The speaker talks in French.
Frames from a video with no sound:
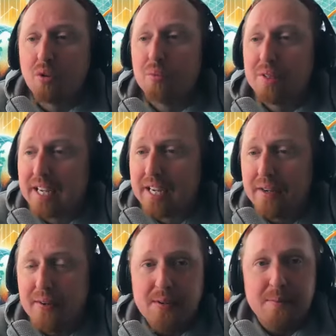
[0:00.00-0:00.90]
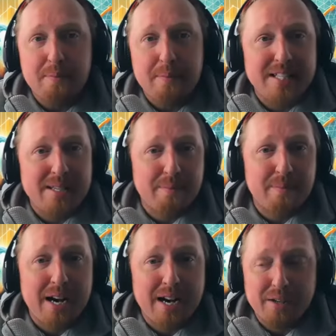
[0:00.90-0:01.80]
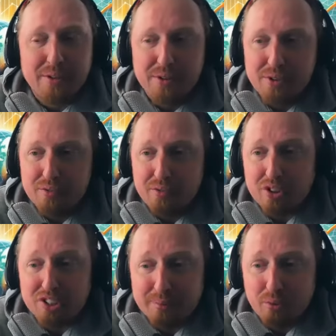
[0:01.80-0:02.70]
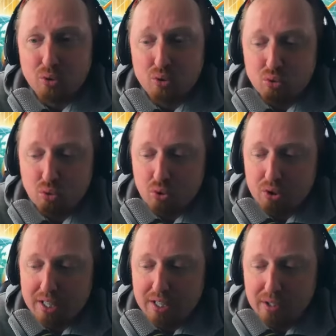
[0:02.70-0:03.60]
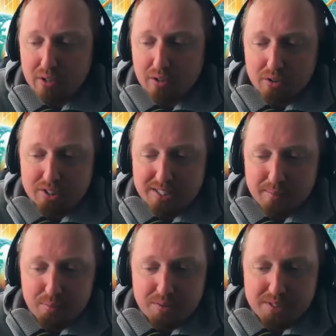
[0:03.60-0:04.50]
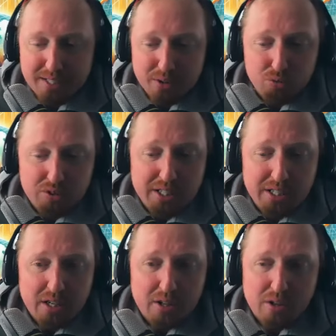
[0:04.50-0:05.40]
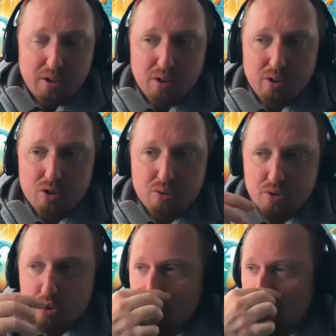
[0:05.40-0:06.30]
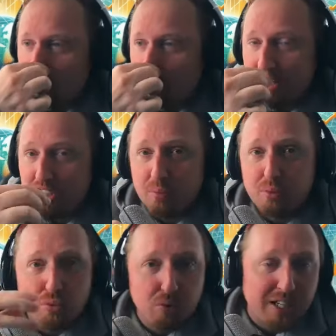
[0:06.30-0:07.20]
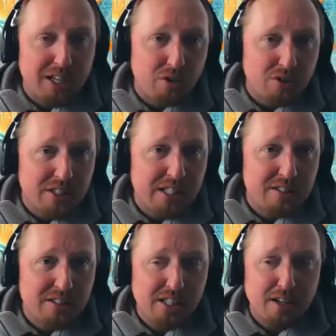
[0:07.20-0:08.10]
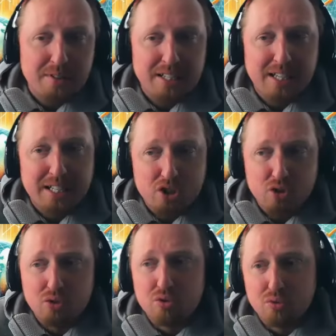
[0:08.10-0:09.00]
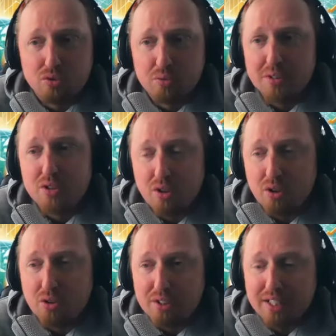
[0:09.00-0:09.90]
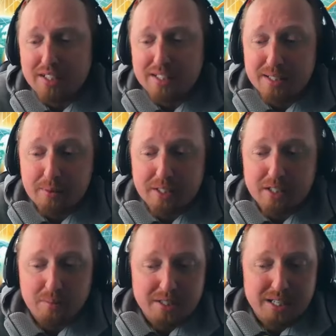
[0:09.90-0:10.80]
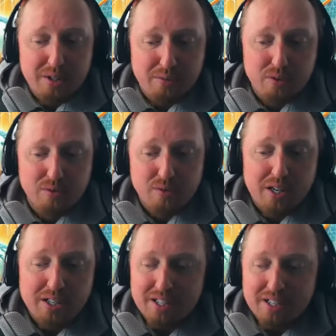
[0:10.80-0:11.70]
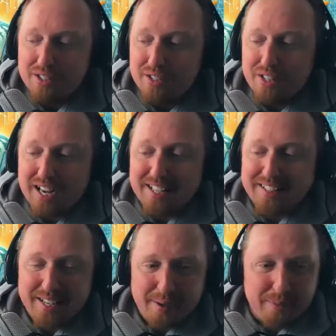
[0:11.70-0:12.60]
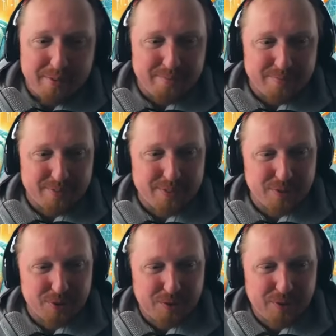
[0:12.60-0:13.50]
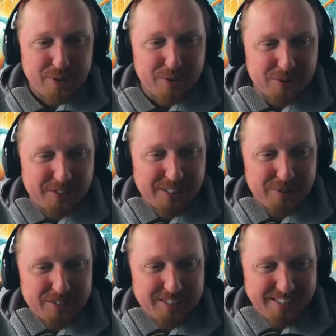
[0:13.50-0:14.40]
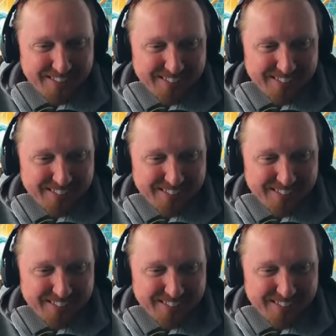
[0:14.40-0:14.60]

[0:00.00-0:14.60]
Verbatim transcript: compliqués, mais ce n'est pas forcément toujours le cas. c'est un outil. je, je, donne souvent l'exemple outre-Atlantique. C'est comme ça que les gens se construisent leur retraite et c'est peut-être comme ça qu'on va devoir, à terme, construire nos retraites aussi.